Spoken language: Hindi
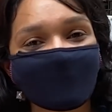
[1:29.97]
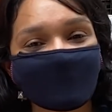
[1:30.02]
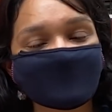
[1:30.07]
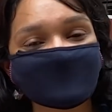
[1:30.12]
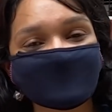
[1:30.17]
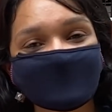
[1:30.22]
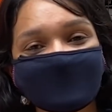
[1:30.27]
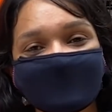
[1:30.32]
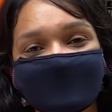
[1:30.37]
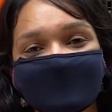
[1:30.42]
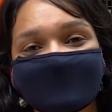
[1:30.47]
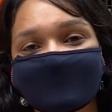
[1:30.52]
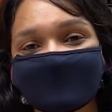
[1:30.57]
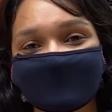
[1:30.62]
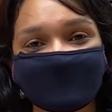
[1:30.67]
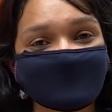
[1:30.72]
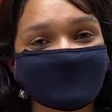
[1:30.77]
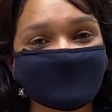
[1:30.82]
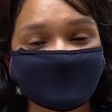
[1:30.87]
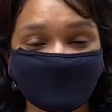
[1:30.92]
पहुँचे हैं
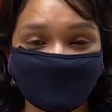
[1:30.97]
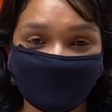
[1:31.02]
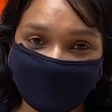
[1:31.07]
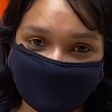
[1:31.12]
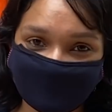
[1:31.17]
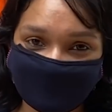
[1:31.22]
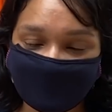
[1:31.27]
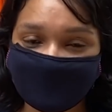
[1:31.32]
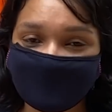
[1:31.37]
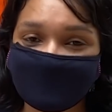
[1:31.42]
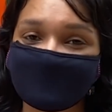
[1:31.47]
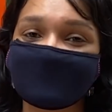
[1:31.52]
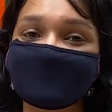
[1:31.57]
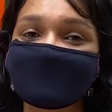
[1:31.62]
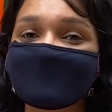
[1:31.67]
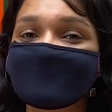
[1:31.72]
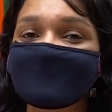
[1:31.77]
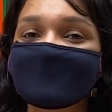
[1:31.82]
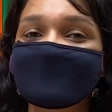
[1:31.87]
रत्ना जी से बात करने के लिए